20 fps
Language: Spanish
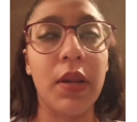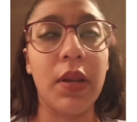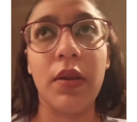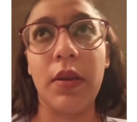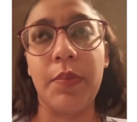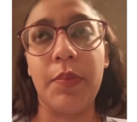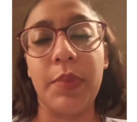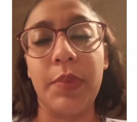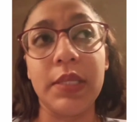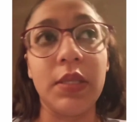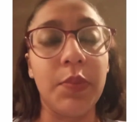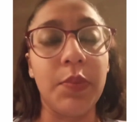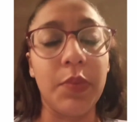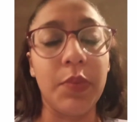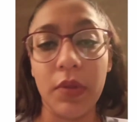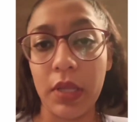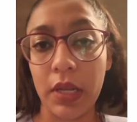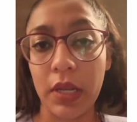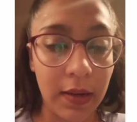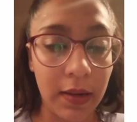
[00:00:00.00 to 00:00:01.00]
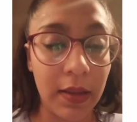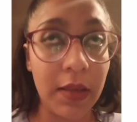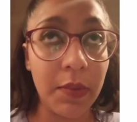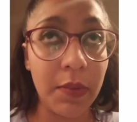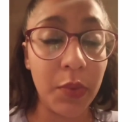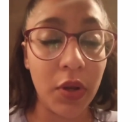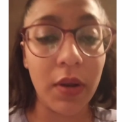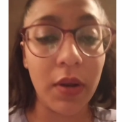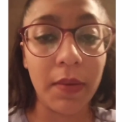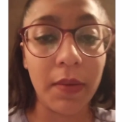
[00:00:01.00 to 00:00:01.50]
el principio de
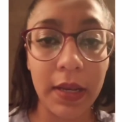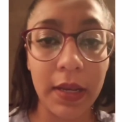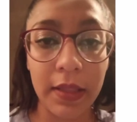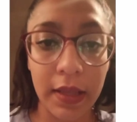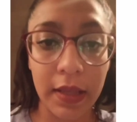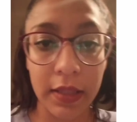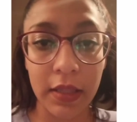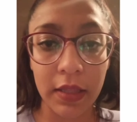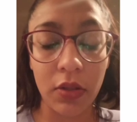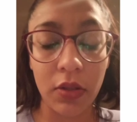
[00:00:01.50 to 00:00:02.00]
inviolabilidad